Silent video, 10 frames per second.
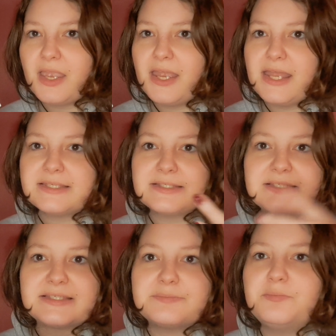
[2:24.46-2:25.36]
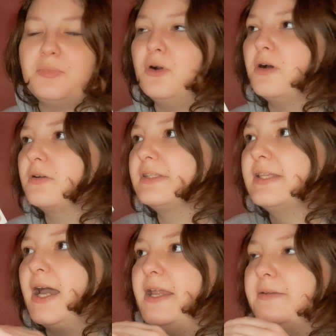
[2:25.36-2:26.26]

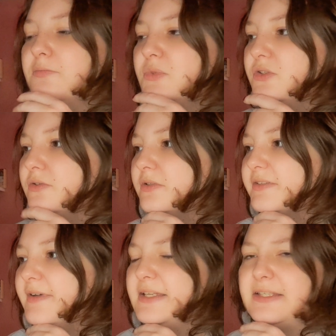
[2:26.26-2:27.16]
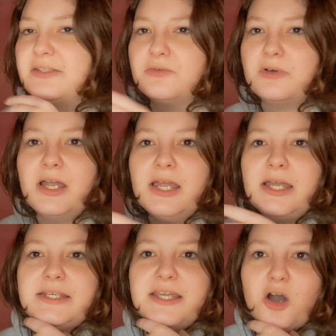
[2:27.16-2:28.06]
Essensblogseiten bzw. so
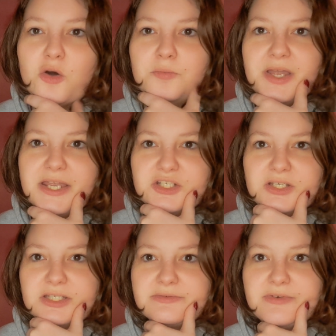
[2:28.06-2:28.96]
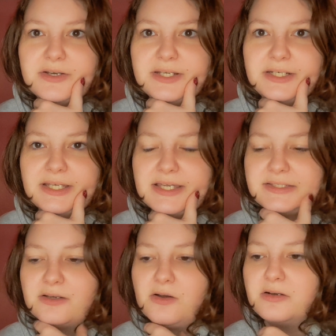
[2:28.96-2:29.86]
die Homepages von den
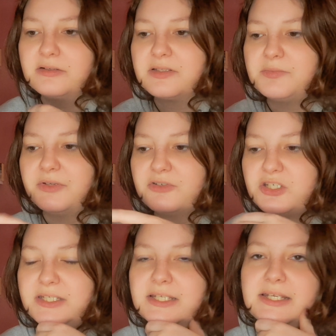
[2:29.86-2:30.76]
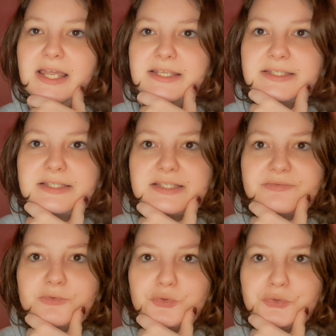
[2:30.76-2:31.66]
Restaurants mit verschiedenen
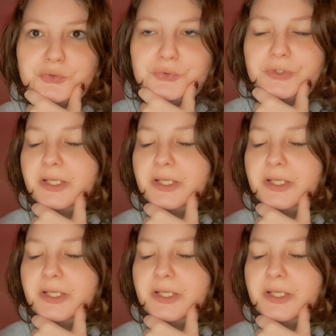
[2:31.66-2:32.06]
Essensfotos